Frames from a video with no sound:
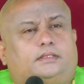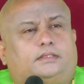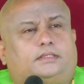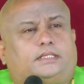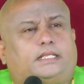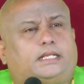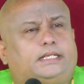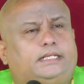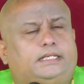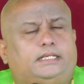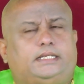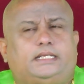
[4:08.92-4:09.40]

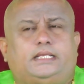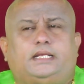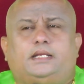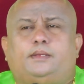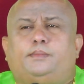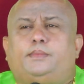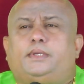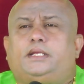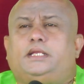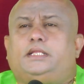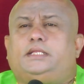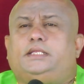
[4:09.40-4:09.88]
తన ఇంటికి
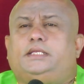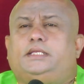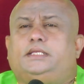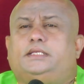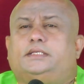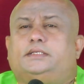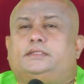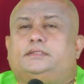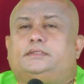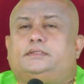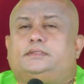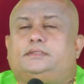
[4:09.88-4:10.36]
రమ్మన్నది
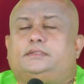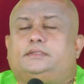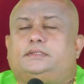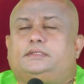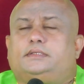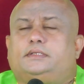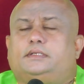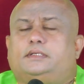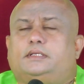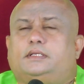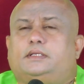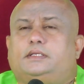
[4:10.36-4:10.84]

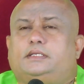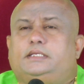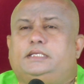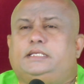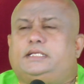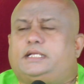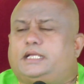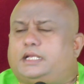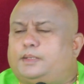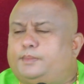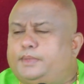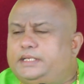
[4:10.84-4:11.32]
ఈ
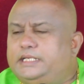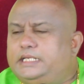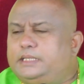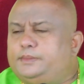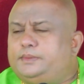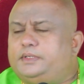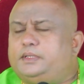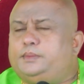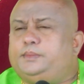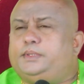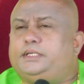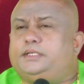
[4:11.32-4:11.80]
కర్మ
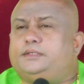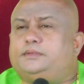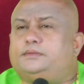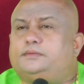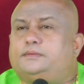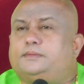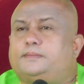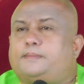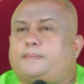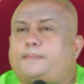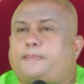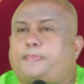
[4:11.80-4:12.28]
ఏమిటి మీకు
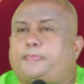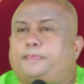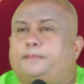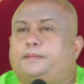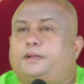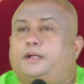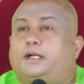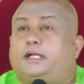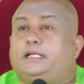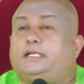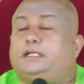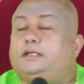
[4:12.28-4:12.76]

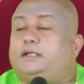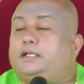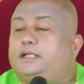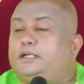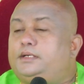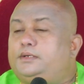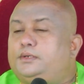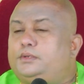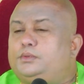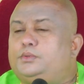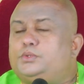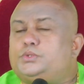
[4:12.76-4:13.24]
హాయిగా నా
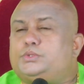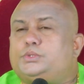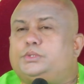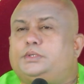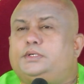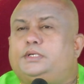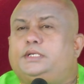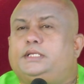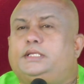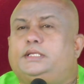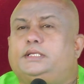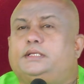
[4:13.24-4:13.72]
ఇంట్లో
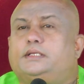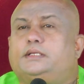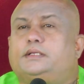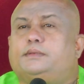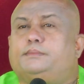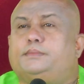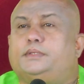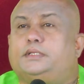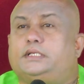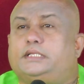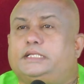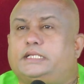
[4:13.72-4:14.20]
కూర్చోండి
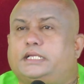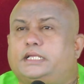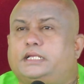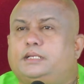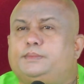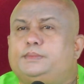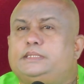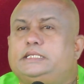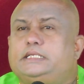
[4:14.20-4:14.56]
మీరు ధ్యానం